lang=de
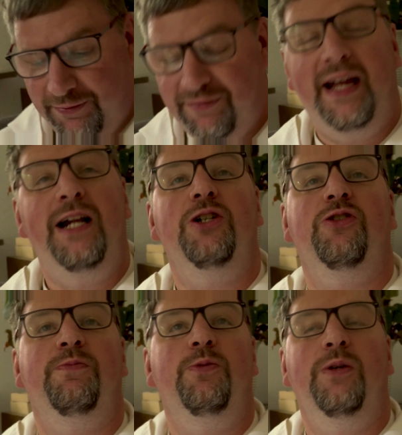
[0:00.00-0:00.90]
äh,
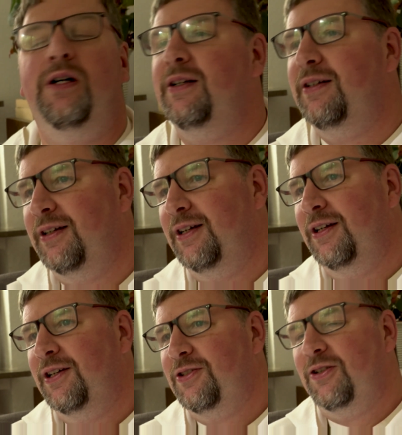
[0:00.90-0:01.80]
Feldspuren,
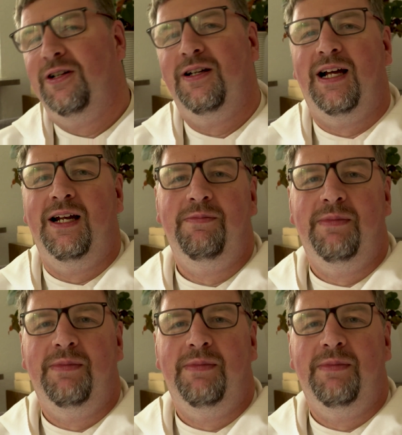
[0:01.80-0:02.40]
sondern alle